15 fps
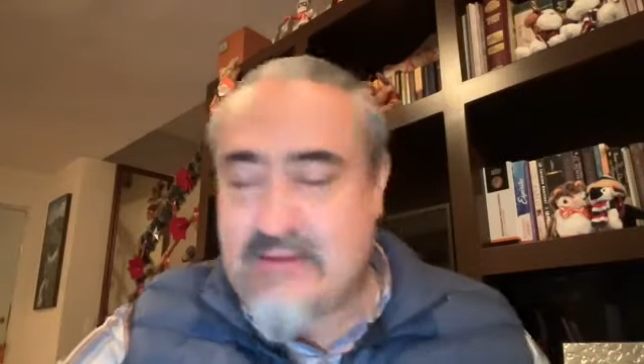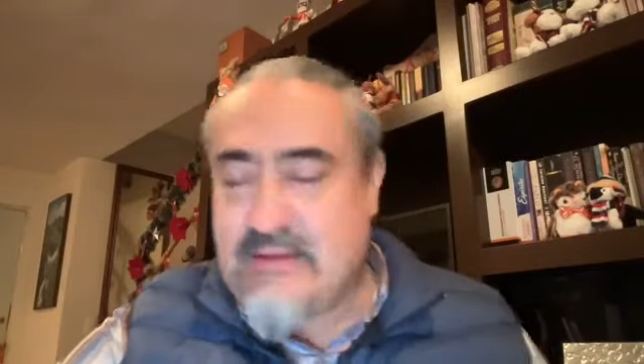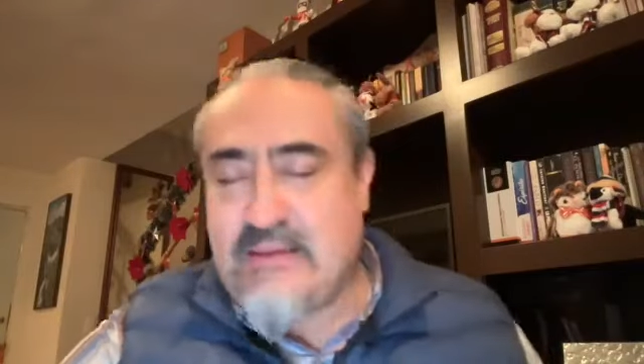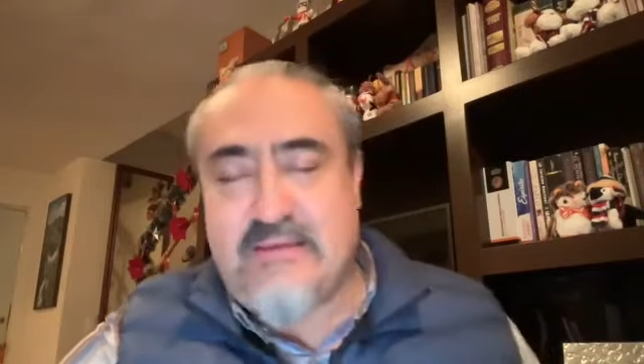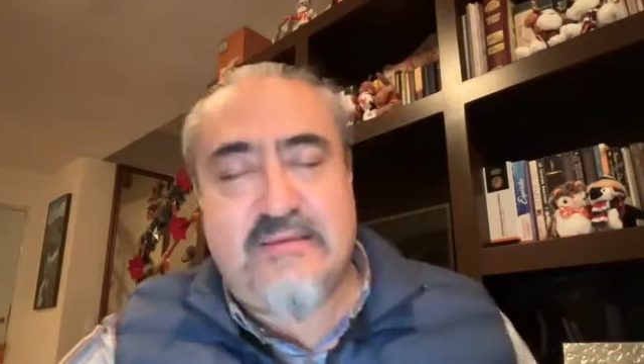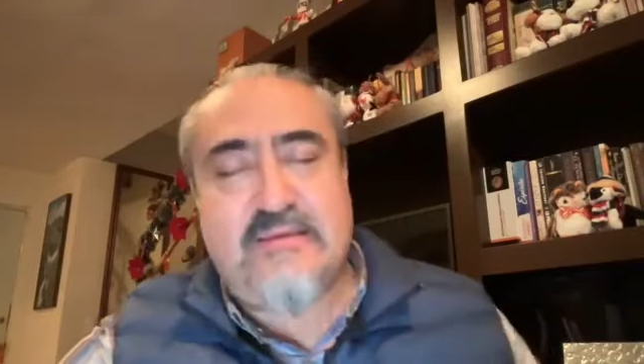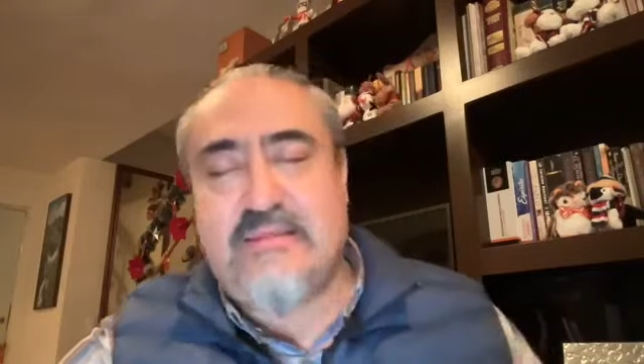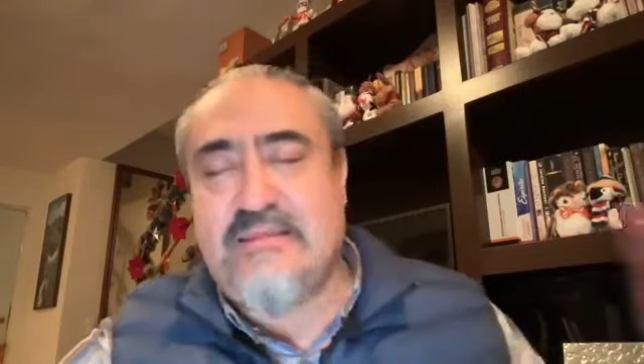
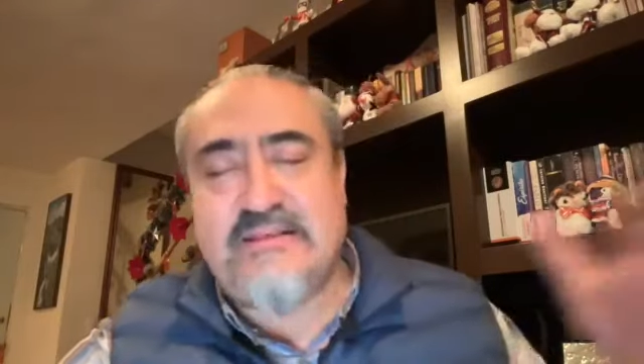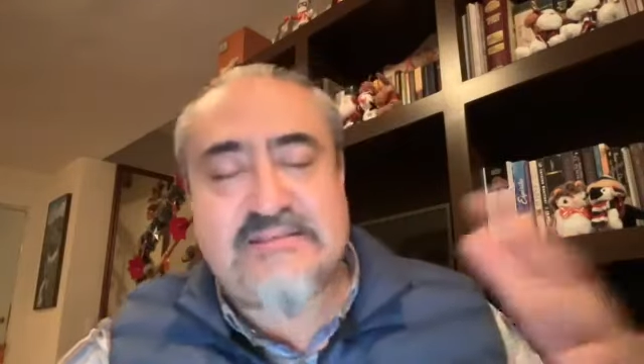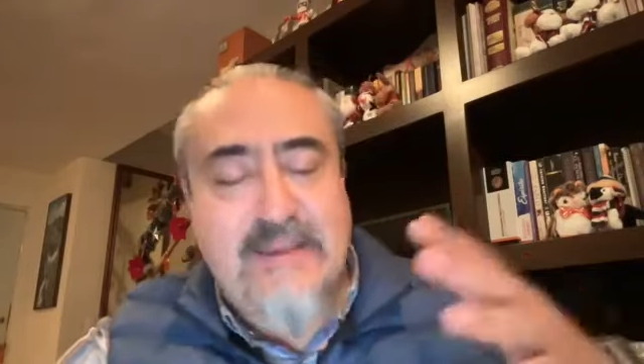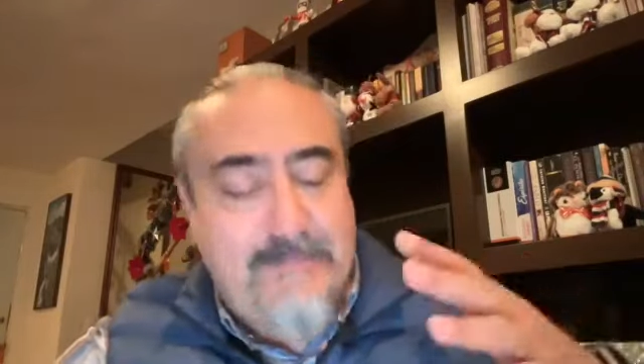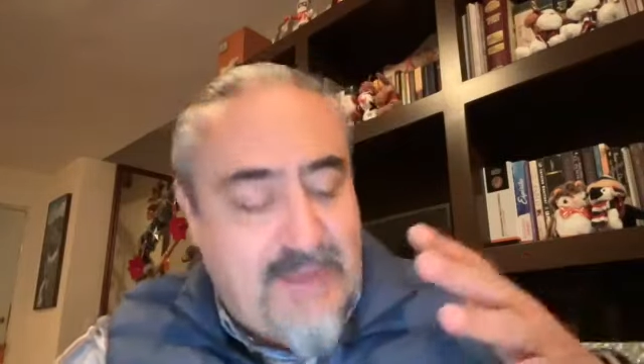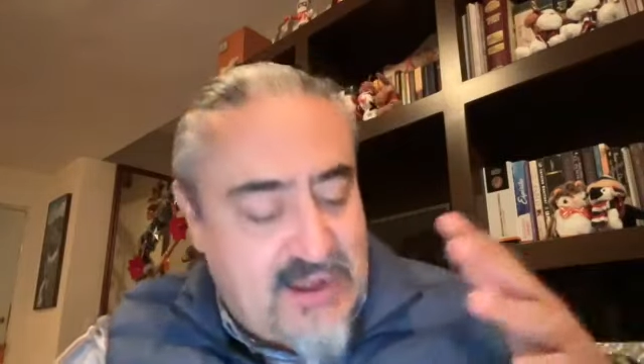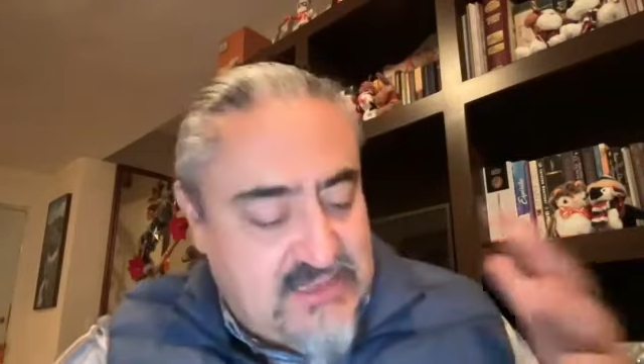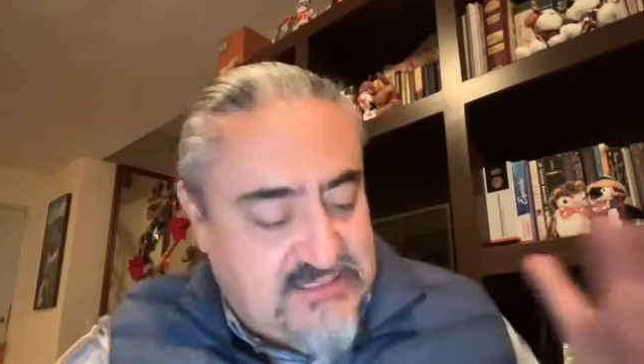eh,
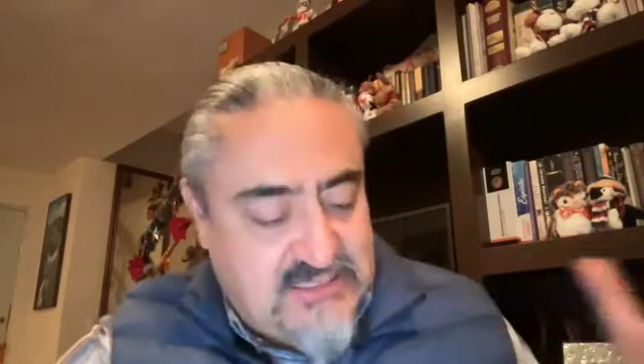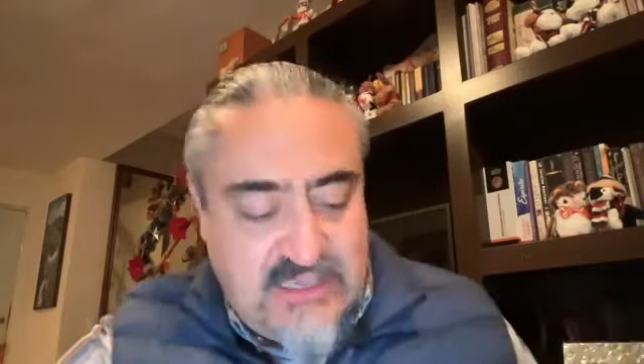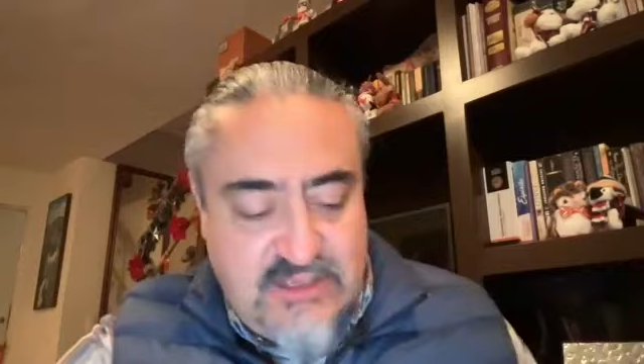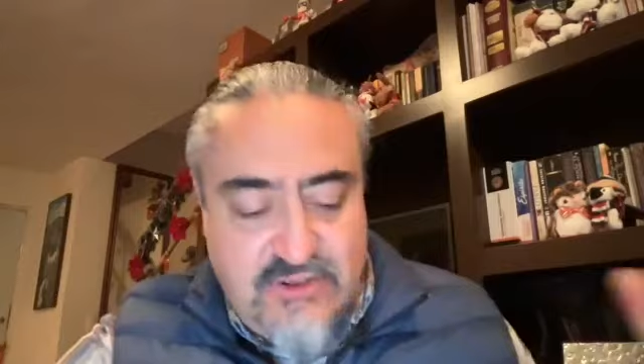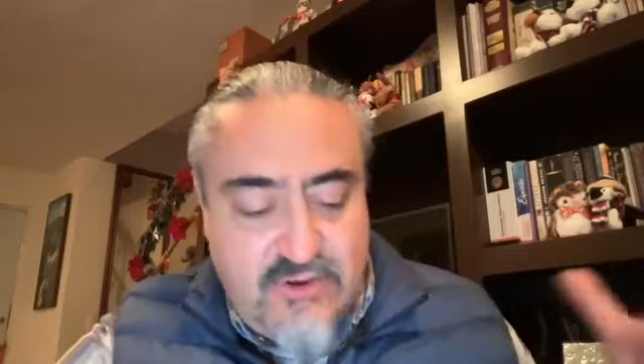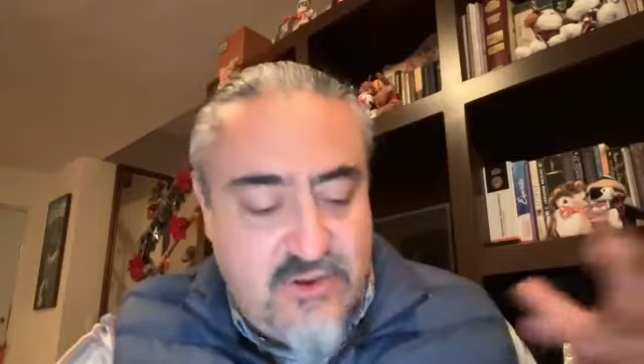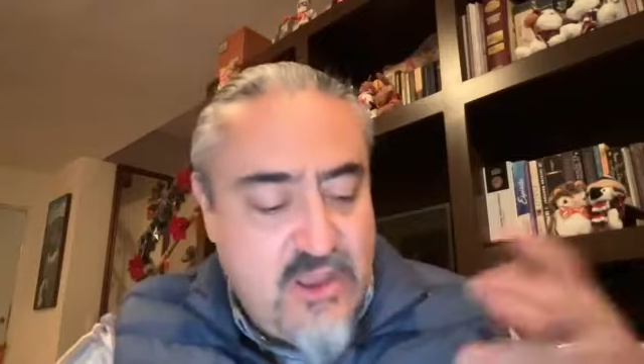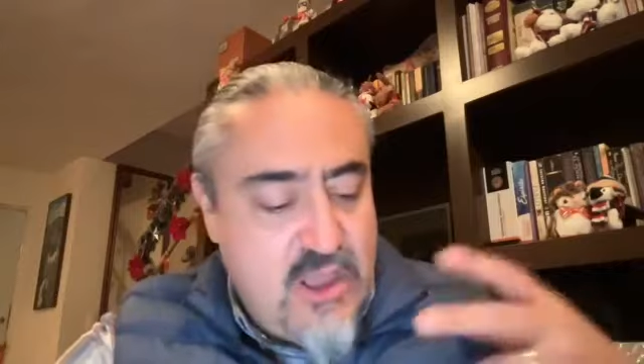
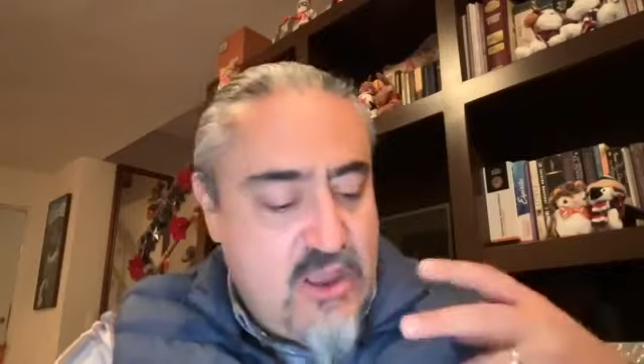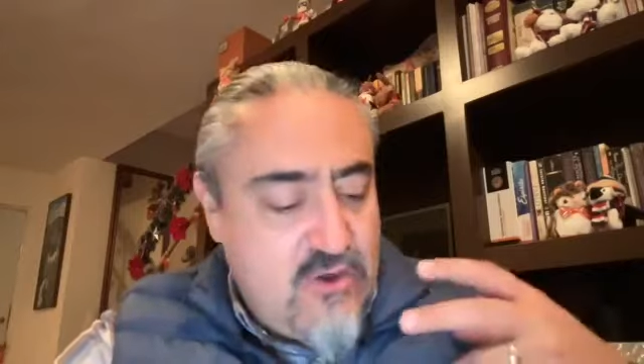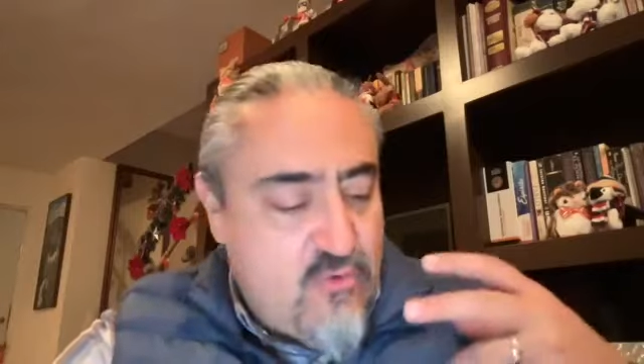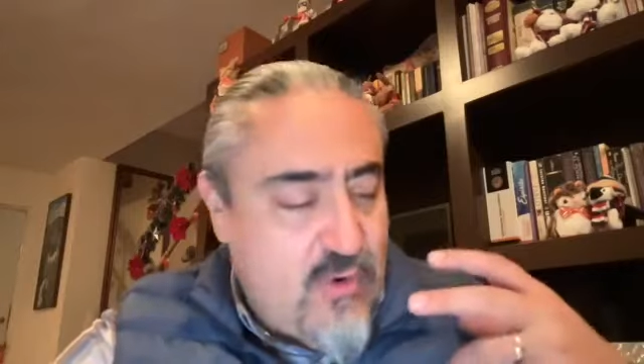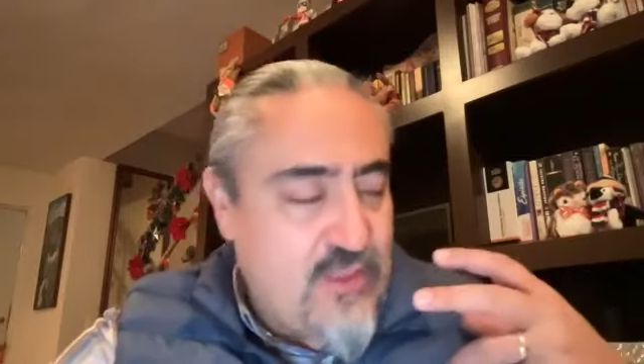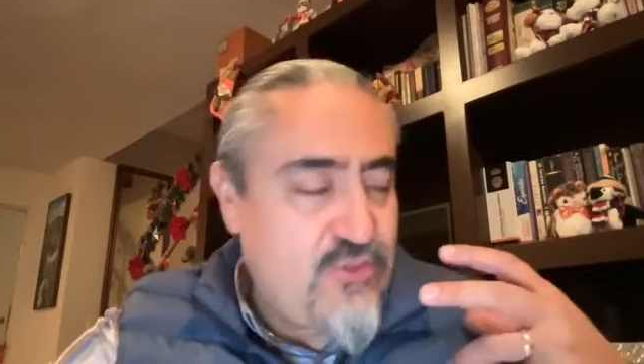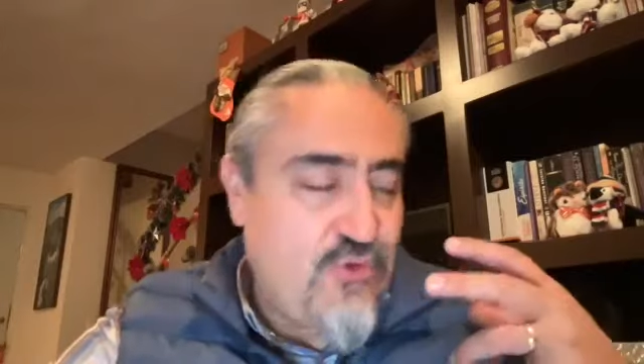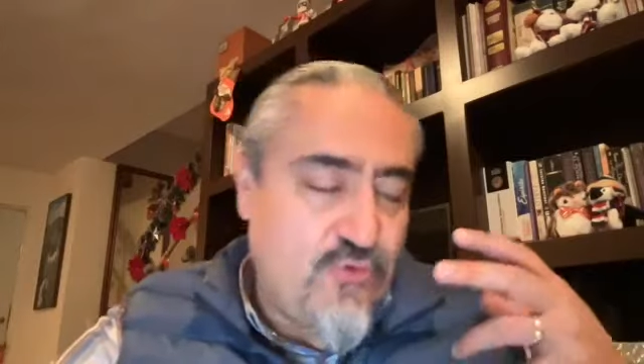desaparecido
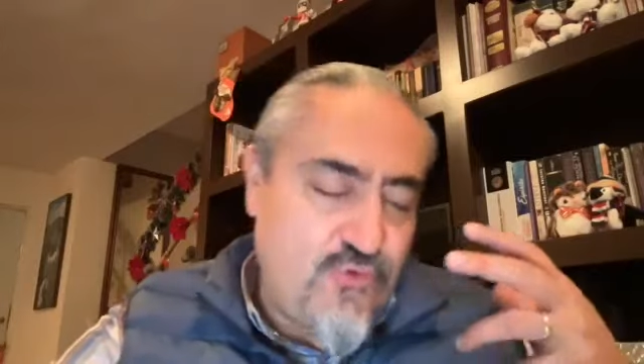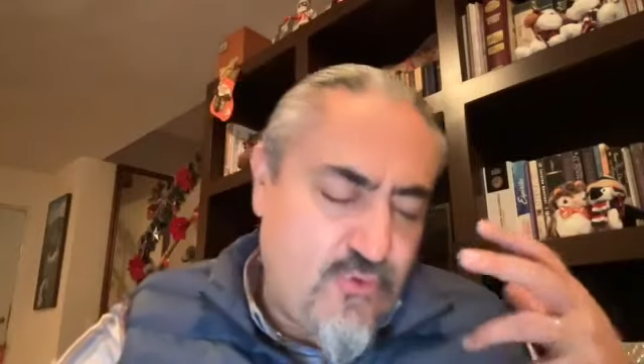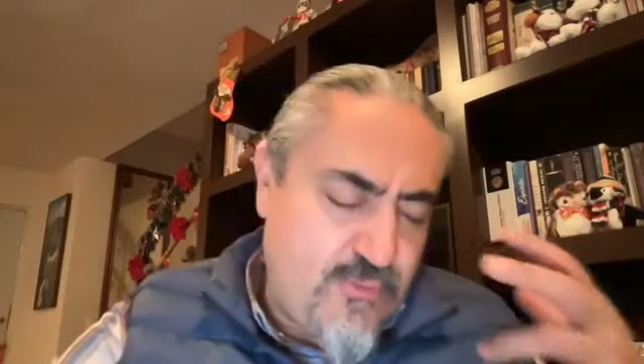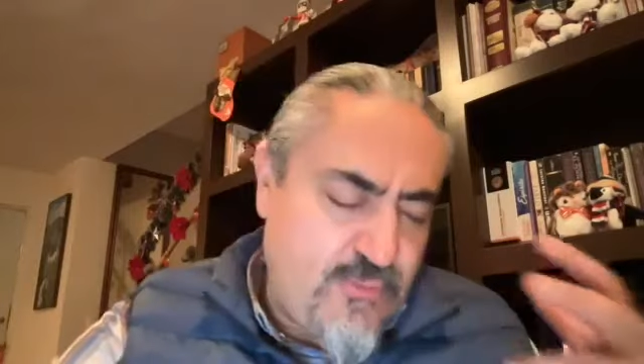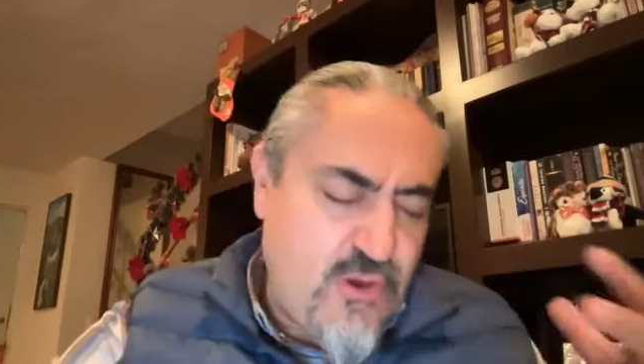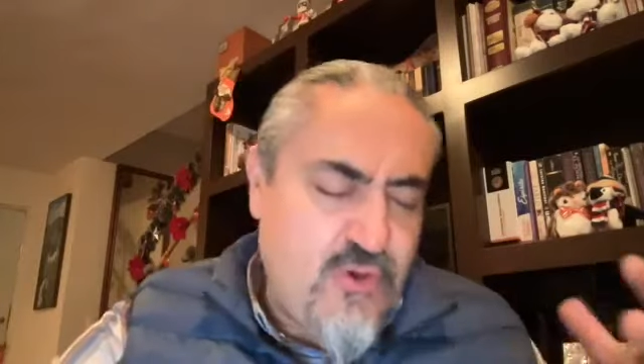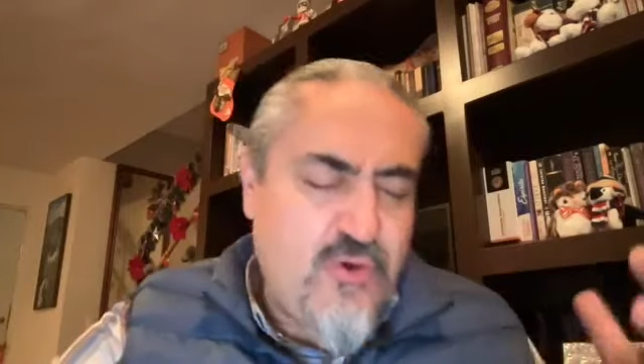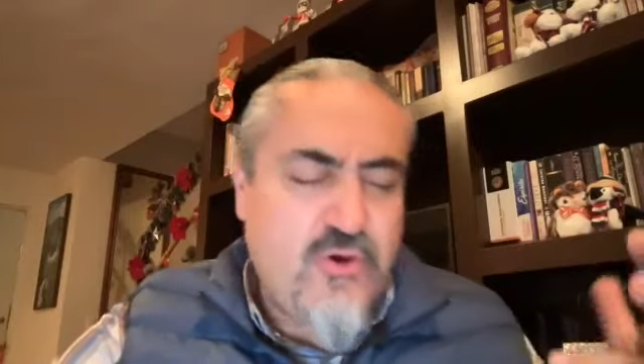cuando
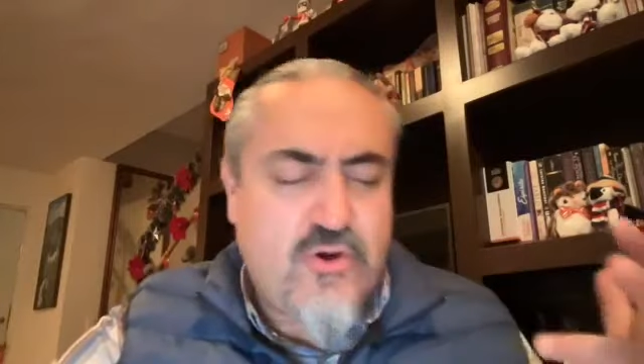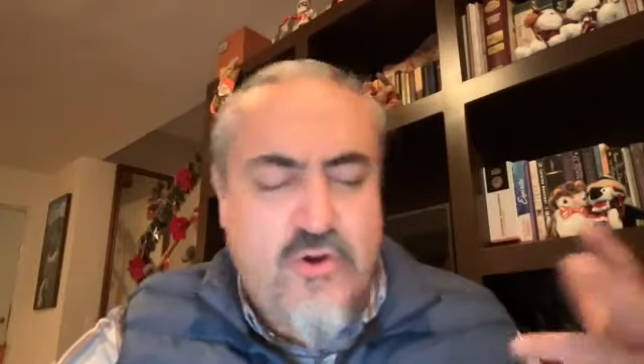durmió,